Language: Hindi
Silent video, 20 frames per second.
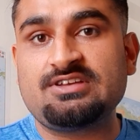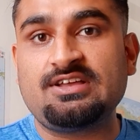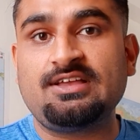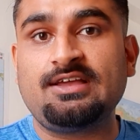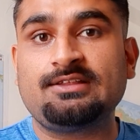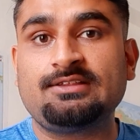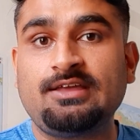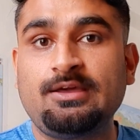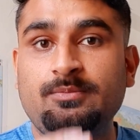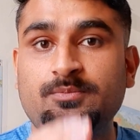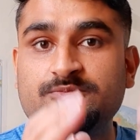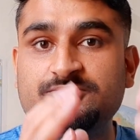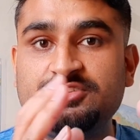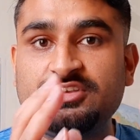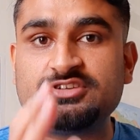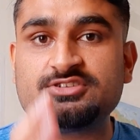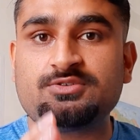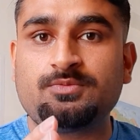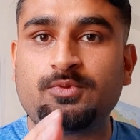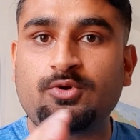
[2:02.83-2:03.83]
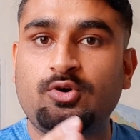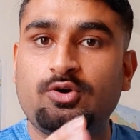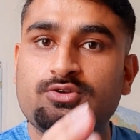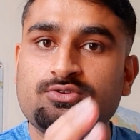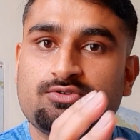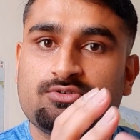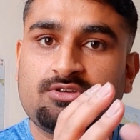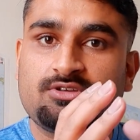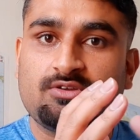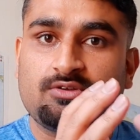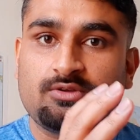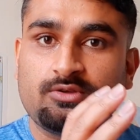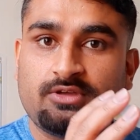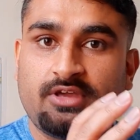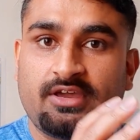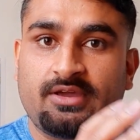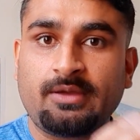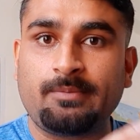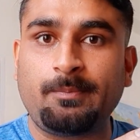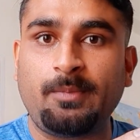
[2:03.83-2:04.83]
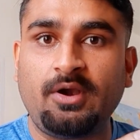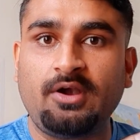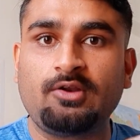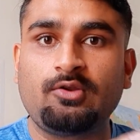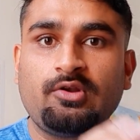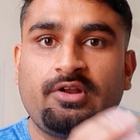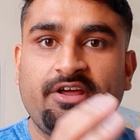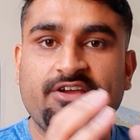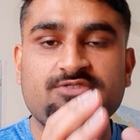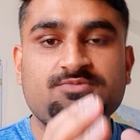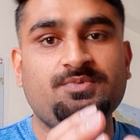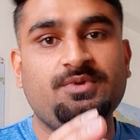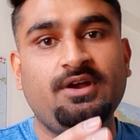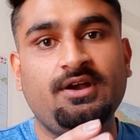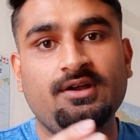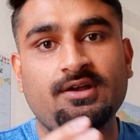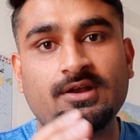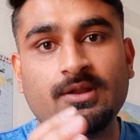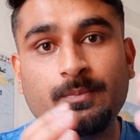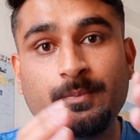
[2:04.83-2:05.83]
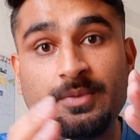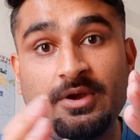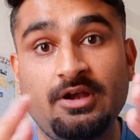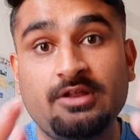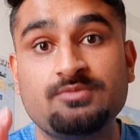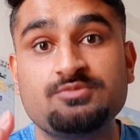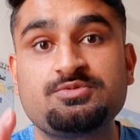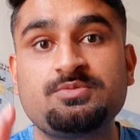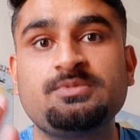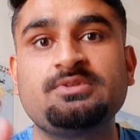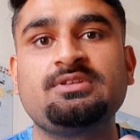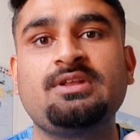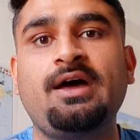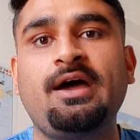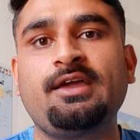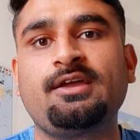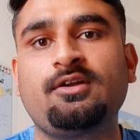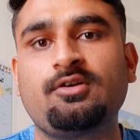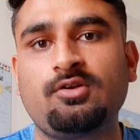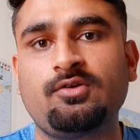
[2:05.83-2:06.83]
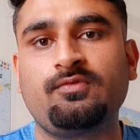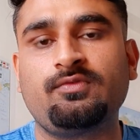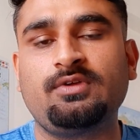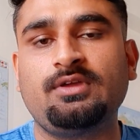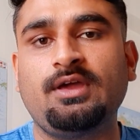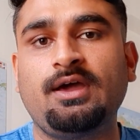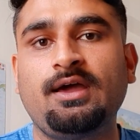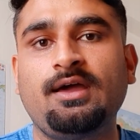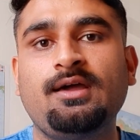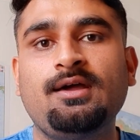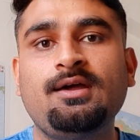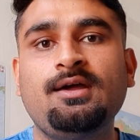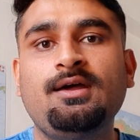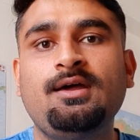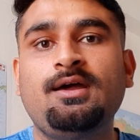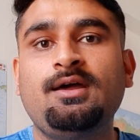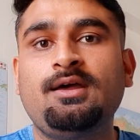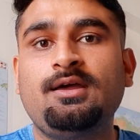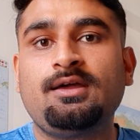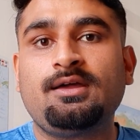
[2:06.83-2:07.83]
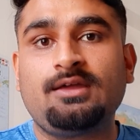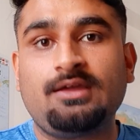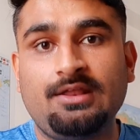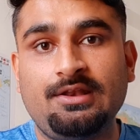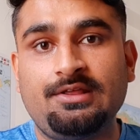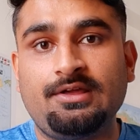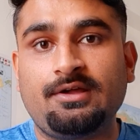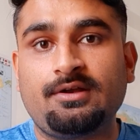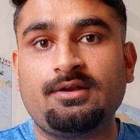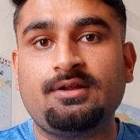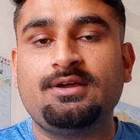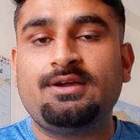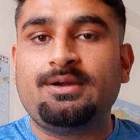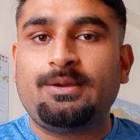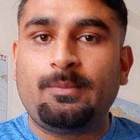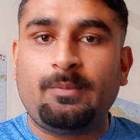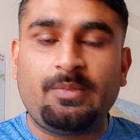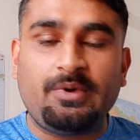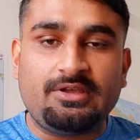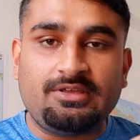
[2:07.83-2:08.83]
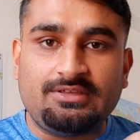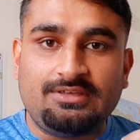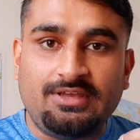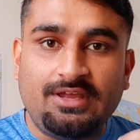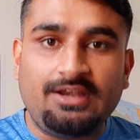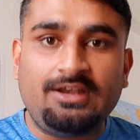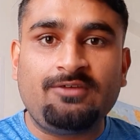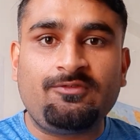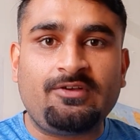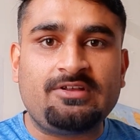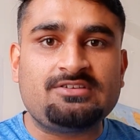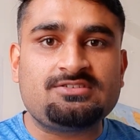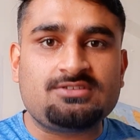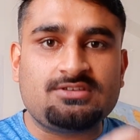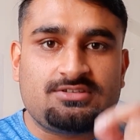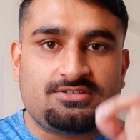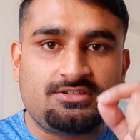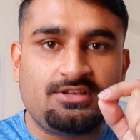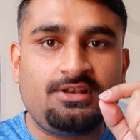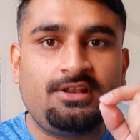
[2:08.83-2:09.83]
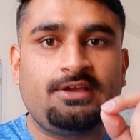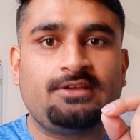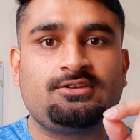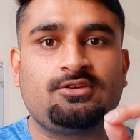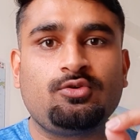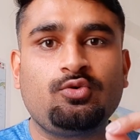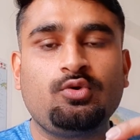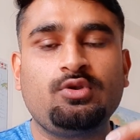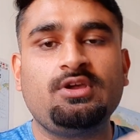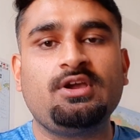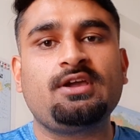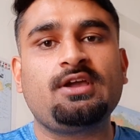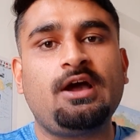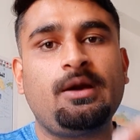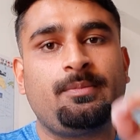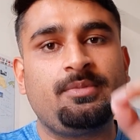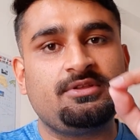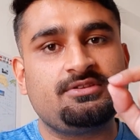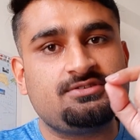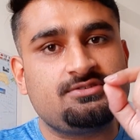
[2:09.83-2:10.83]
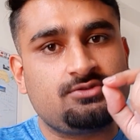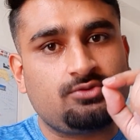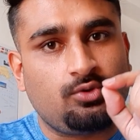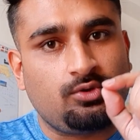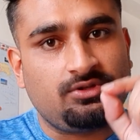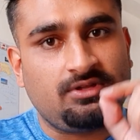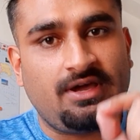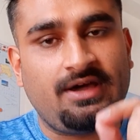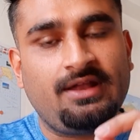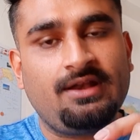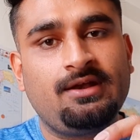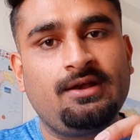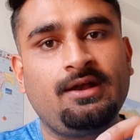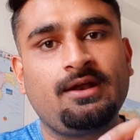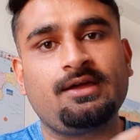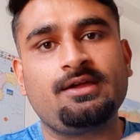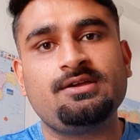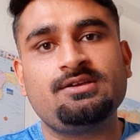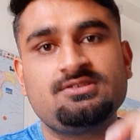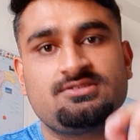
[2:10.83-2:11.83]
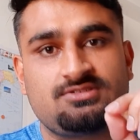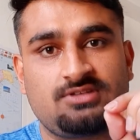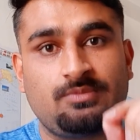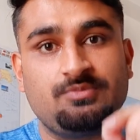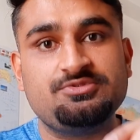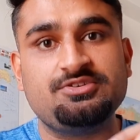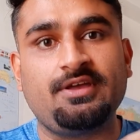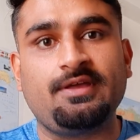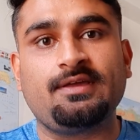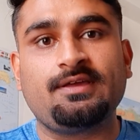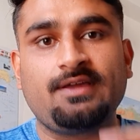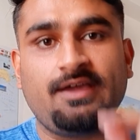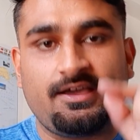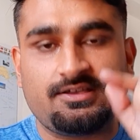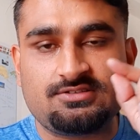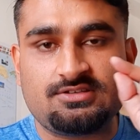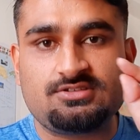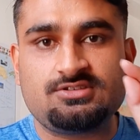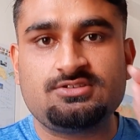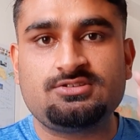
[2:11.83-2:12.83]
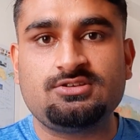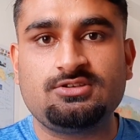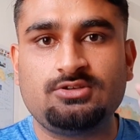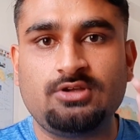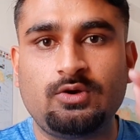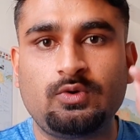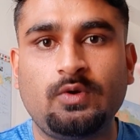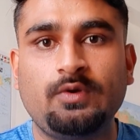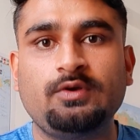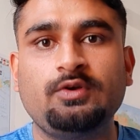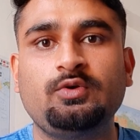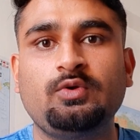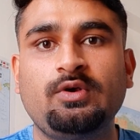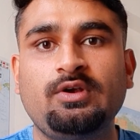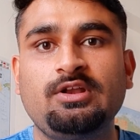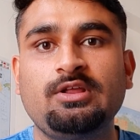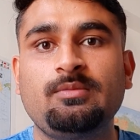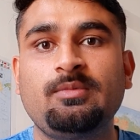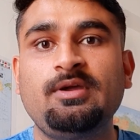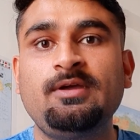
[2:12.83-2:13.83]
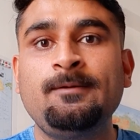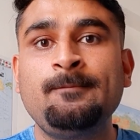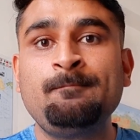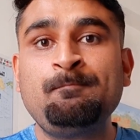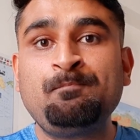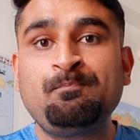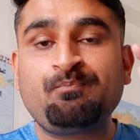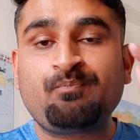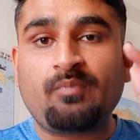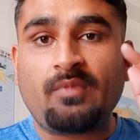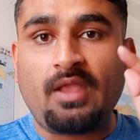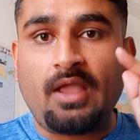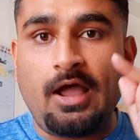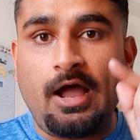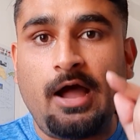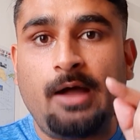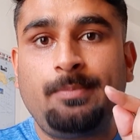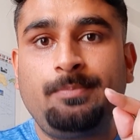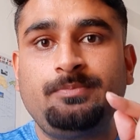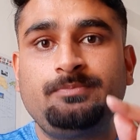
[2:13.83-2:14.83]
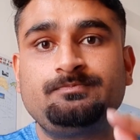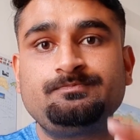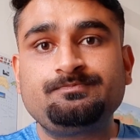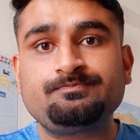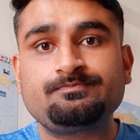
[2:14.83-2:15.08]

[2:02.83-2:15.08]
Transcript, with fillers: आ जाता है जस्ट बिकॉज एक पर्टिकुलर एस्पिरेंट ने प्रिलिम्स में इतना हाई कट ऑफ किया है क्लियर ये डिफरेंस इसीलिए ज़रूरी है कि आप ये चीज़ को ध्यान रखें समझें एस एस सी में आप